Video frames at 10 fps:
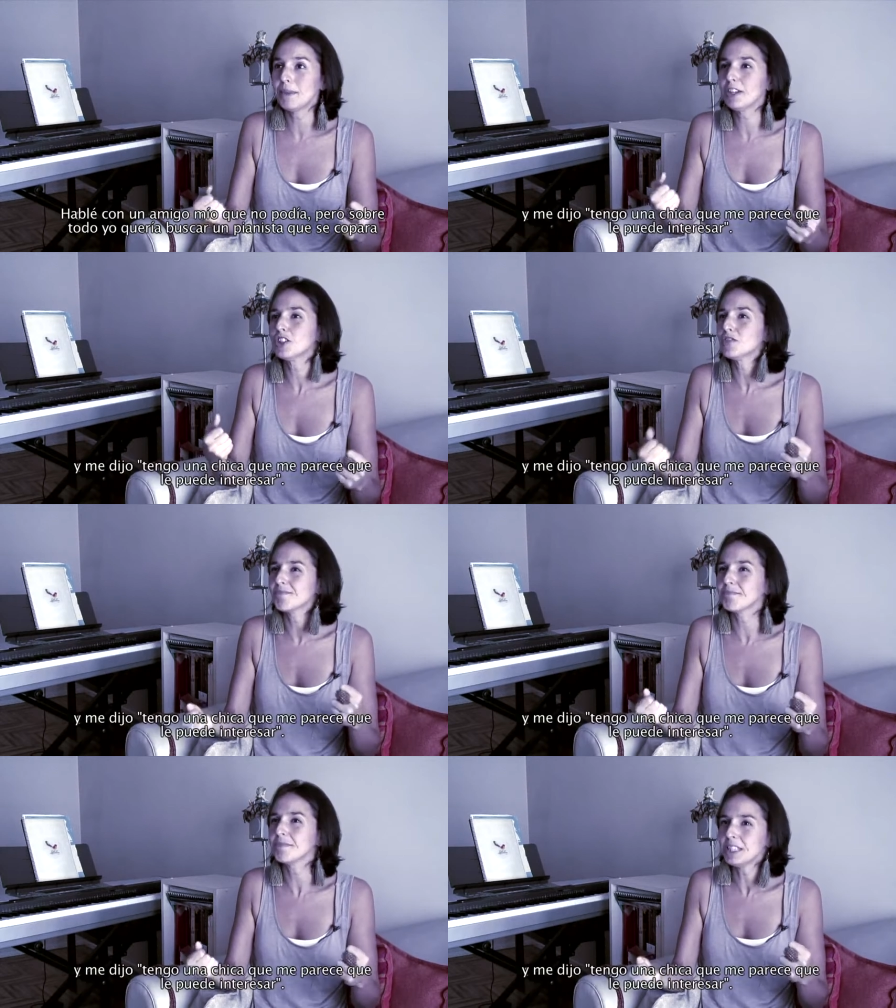y me dijo,
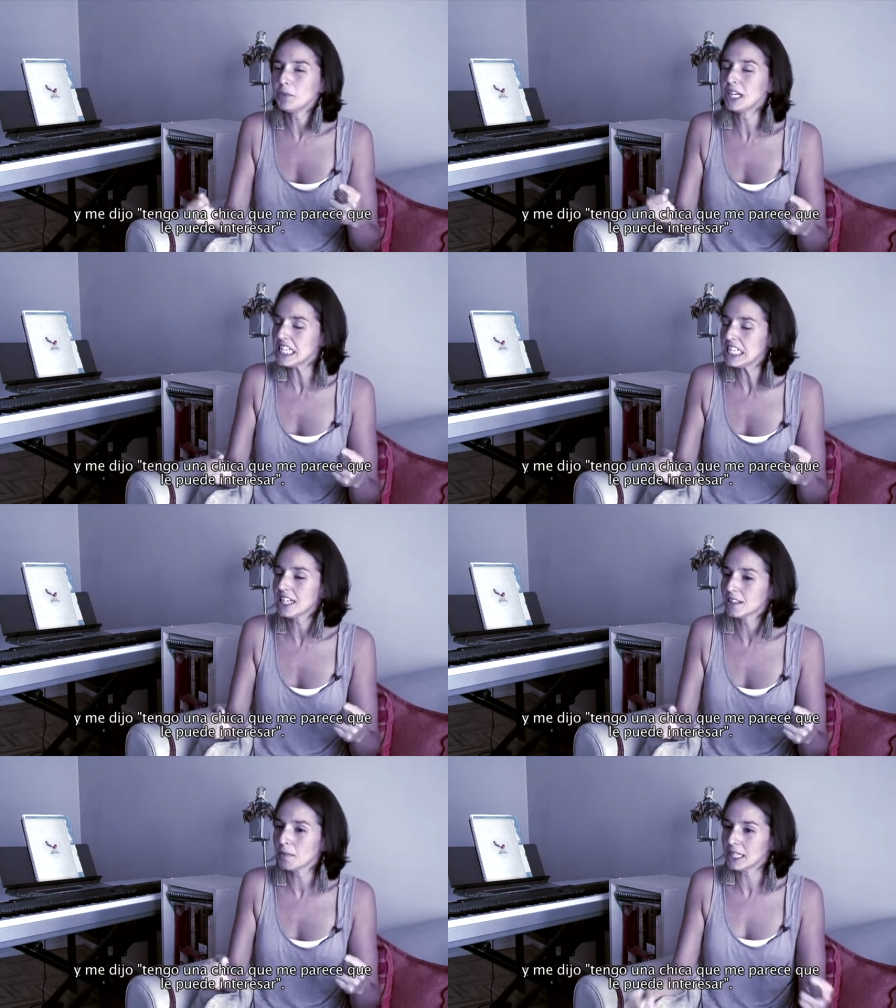una chica
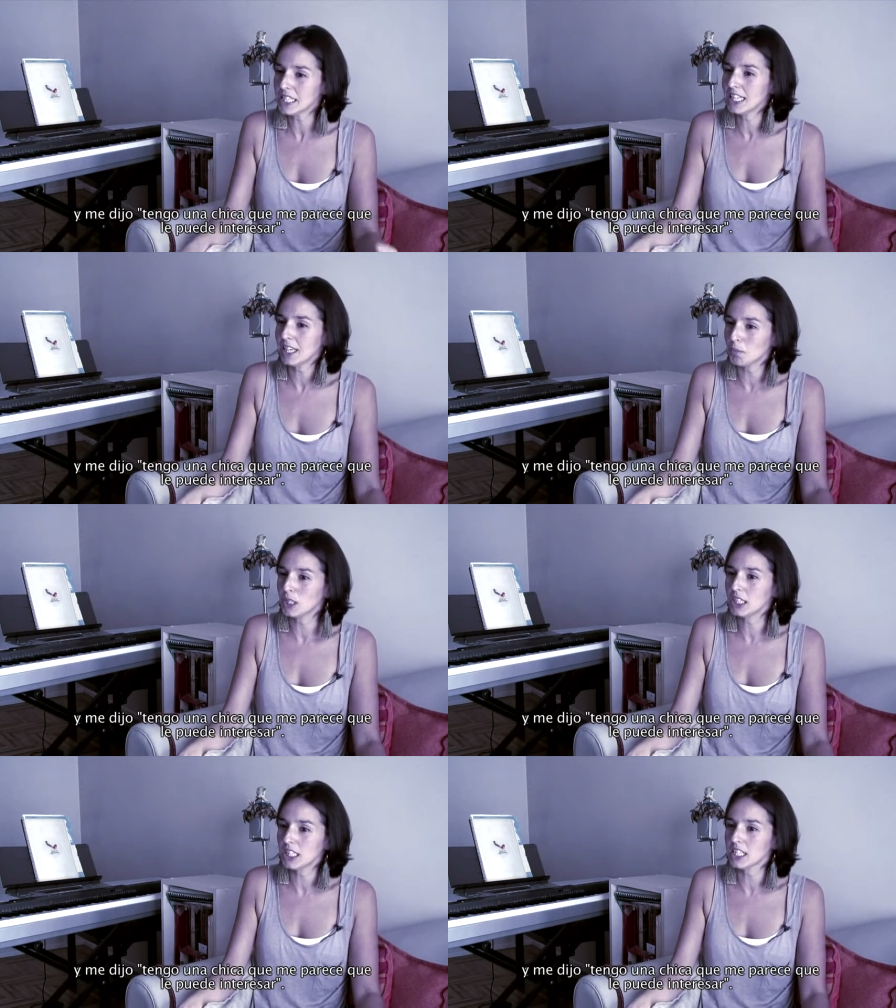que me parece que le
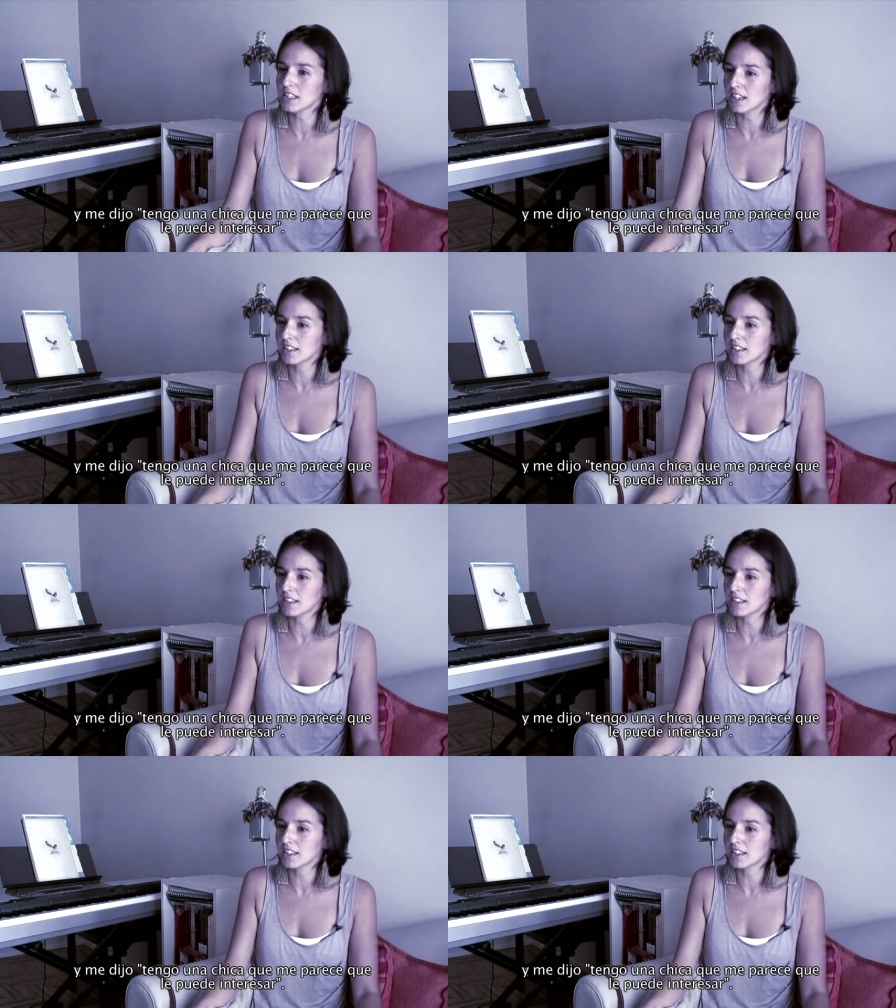puede interesar.